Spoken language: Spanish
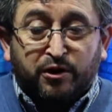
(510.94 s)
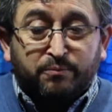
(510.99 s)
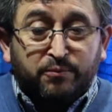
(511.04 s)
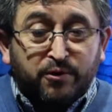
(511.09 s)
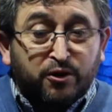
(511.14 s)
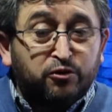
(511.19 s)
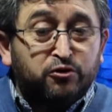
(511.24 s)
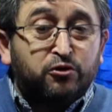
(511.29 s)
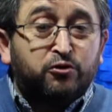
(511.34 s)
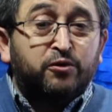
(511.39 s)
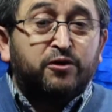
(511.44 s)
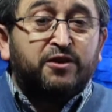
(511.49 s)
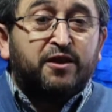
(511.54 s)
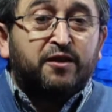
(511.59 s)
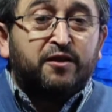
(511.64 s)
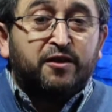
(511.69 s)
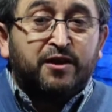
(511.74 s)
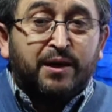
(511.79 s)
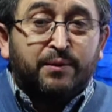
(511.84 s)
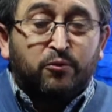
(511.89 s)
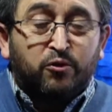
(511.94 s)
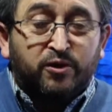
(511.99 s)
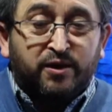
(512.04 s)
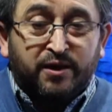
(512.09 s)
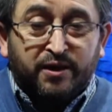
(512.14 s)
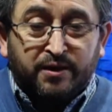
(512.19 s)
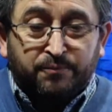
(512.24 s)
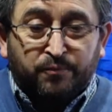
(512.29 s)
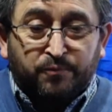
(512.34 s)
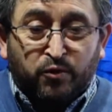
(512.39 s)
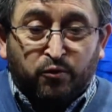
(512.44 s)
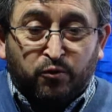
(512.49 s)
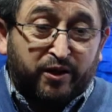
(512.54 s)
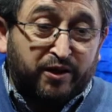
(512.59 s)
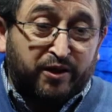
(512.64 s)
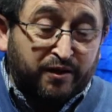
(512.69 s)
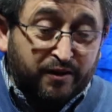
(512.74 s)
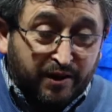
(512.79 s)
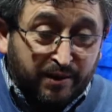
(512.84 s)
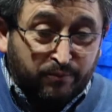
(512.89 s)
Pero también nosotros entendíamos que, o
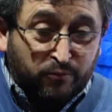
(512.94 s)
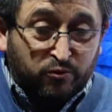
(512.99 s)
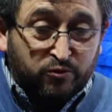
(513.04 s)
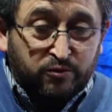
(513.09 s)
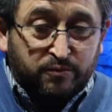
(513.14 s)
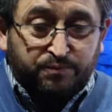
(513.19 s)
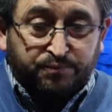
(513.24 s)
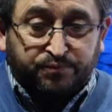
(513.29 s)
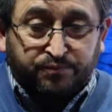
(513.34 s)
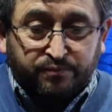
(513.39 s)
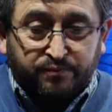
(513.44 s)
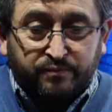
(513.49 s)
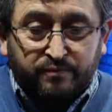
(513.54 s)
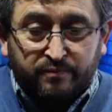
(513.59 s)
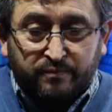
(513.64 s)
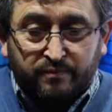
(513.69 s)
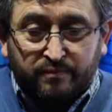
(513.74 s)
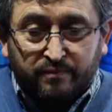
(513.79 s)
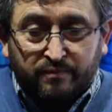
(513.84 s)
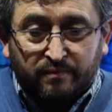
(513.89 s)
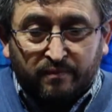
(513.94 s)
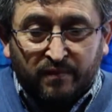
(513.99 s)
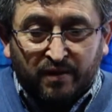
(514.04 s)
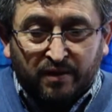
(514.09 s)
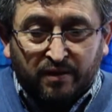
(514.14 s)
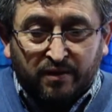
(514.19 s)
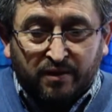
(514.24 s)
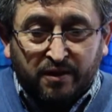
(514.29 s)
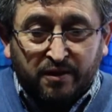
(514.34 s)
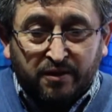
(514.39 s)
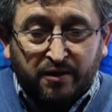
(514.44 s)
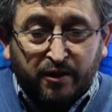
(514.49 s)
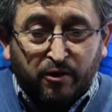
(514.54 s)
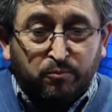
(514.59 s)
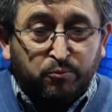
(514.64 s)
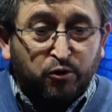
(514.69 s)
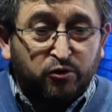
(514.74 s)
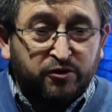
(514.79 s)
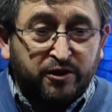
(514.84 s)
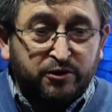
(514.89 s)
entendemos, que este
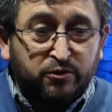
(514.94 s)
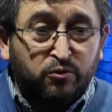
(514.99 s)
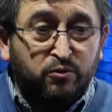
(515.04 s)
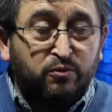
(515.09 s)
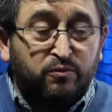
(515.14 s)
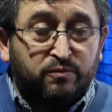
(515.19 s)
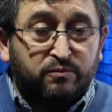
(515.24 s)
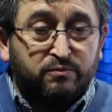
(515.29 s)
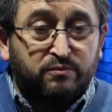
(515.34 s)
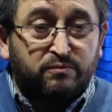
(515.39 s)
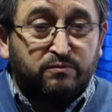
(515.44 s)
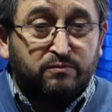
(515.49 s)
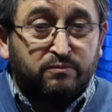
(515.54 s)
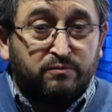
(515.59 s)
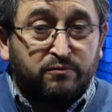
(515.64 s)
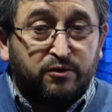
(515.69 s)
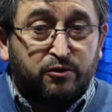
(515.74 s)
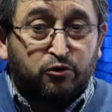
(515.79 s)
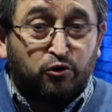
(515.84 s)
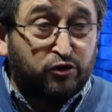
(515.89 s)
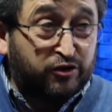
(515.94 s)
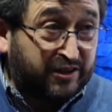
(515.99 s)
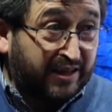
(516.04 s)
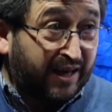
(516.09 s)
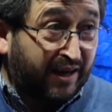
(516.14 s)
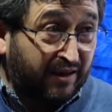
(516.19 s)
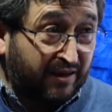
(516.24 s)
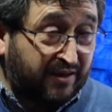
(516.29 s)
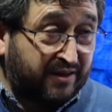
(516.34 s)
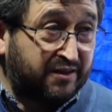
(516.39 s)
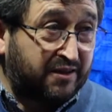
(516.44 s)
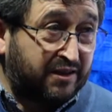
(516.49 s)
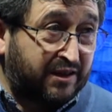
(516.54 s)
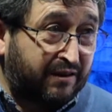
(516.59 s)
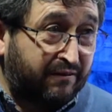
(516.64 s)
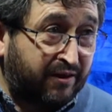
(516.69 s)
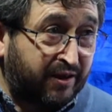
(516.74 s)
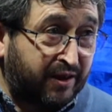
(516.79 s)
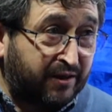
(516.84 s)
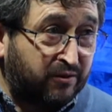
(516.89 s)
era un proceso social que se
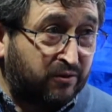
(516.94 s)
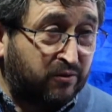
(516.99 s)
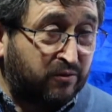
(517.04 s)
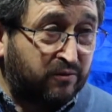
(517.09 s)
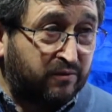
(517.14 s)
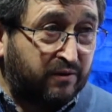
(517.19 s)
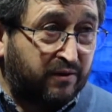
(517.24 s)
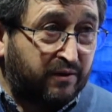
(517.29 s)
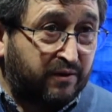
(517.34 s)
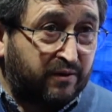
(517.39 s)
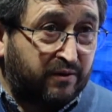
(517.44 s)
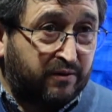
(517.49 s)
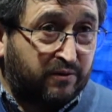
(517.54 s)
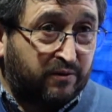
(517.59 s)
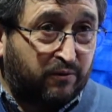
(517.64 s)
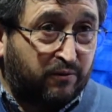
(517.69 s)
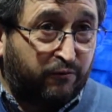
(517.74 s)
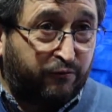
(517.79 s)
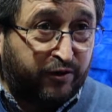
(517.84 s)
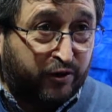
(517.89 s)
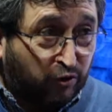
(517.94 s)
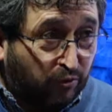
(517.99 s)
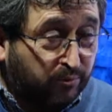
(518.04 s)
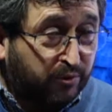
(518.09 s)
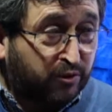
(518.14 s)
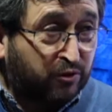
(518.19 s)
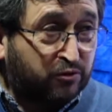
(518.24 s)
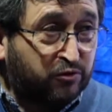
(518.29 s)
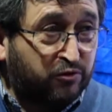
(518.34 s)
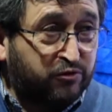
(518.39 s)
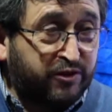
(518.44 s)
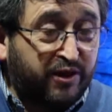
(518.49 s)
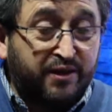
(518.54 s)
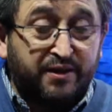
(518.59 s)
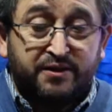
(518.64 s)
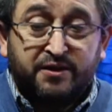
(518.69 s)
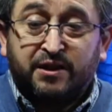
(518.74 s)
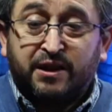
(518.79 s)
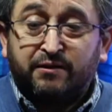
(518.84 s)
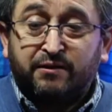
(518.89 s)
estaba dando, un fenómeno social
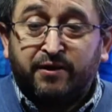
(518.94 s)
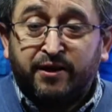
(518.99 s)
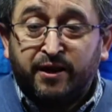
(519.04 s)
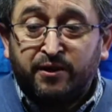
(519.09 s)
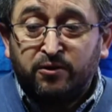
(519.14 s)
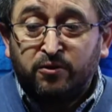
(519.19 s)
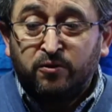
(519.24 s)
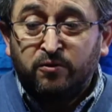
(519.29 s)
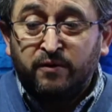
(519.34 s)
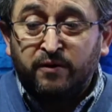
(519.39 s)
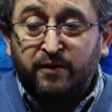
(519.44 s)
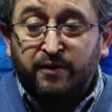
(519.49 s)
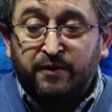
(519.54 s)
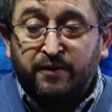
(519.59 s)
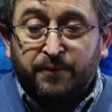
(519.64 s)
que se estaba dando,